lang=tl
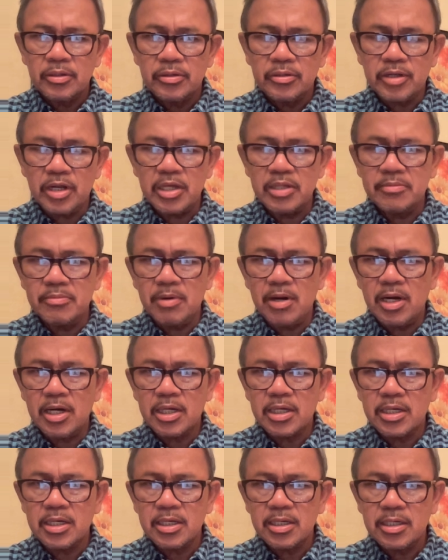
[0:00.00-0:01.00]

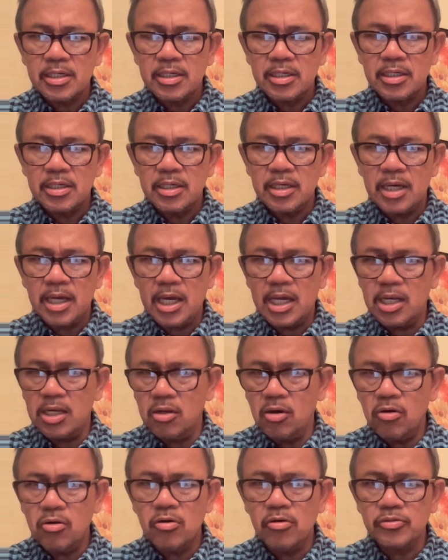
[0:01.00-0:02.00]
trademark, and
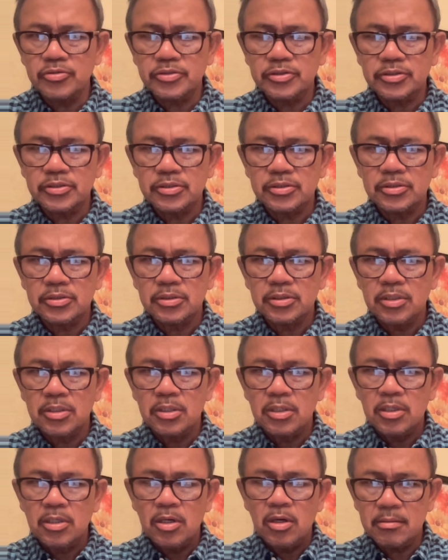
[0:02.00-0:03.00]
logos
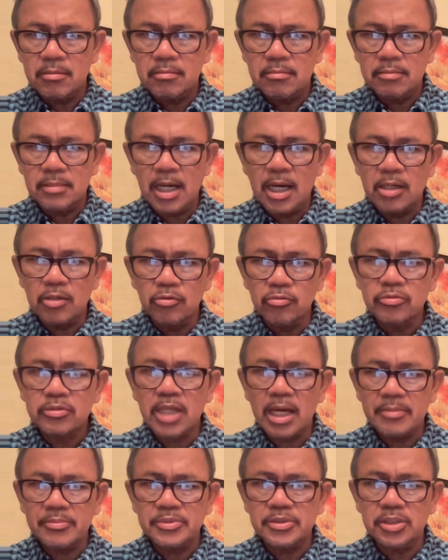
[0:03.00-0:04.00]
ng
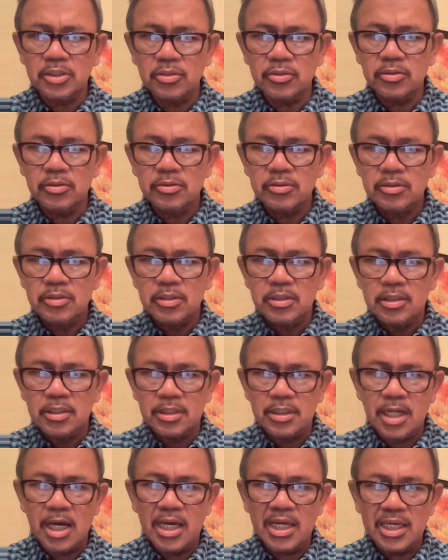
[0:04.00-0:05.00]
noontime show
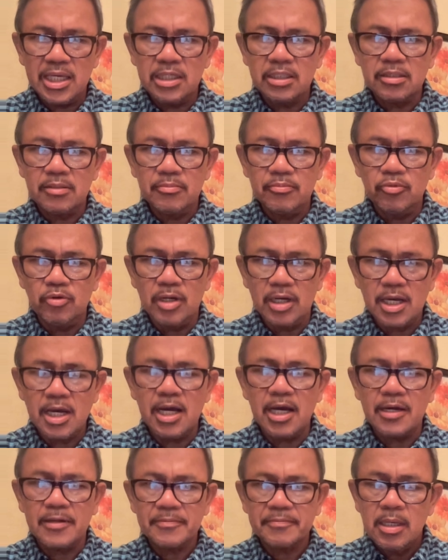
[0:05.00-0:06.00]
na It
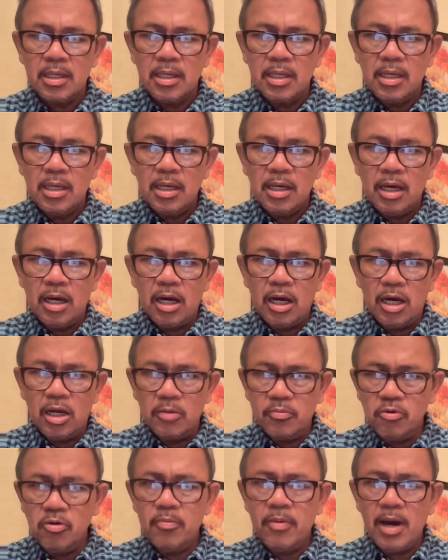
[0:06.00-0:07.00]
Bulaga.
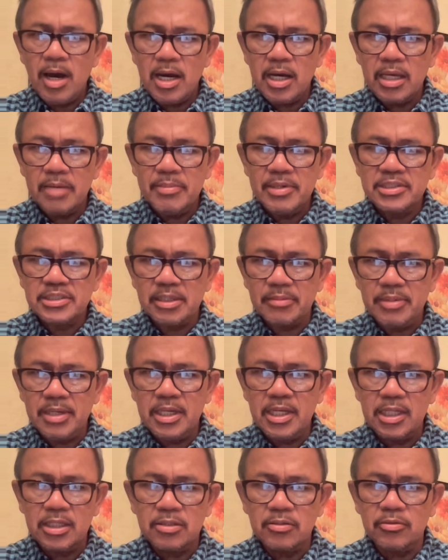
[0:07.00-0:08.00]
Ano po pa ang ibig
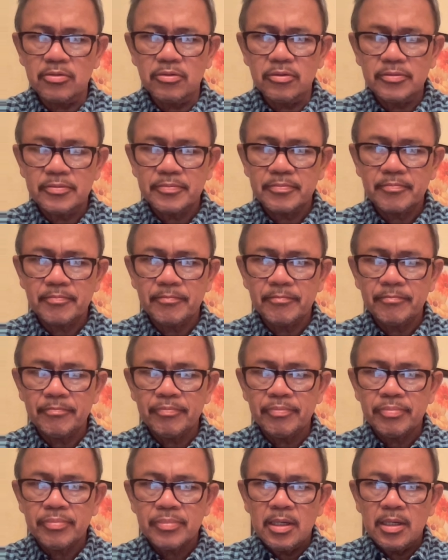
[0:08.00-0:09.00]
sabihin ito
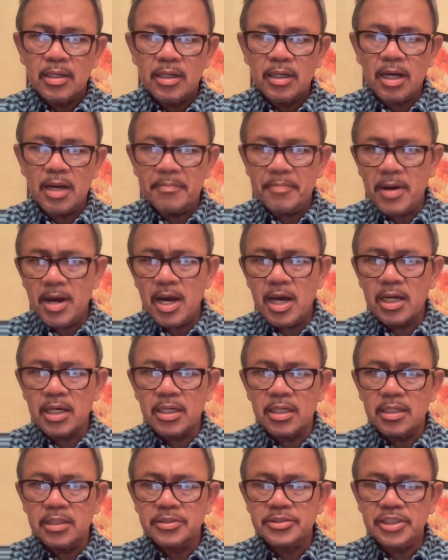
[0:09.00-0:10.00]

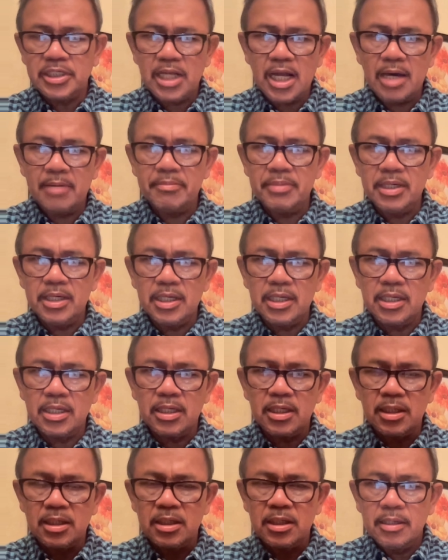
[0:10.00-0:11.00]
kapag
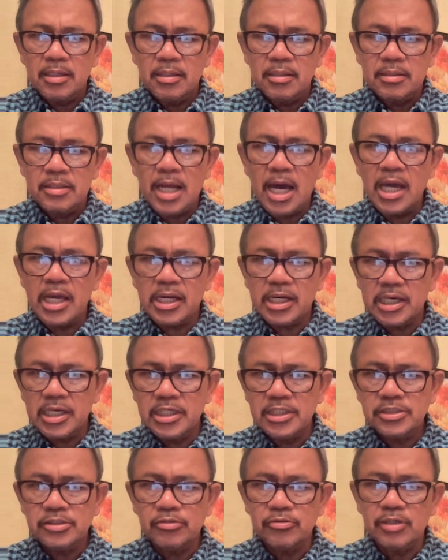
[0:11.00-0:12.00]
sinabing na
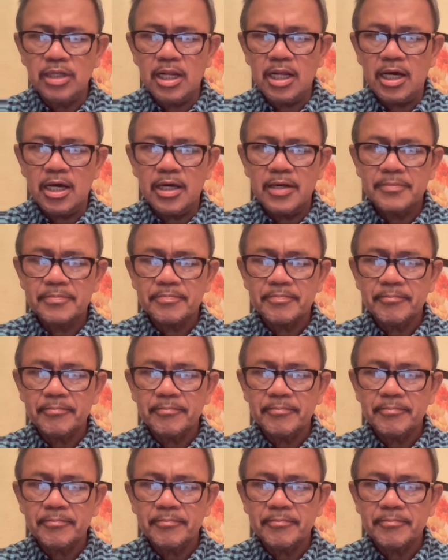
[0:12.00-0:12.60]
nila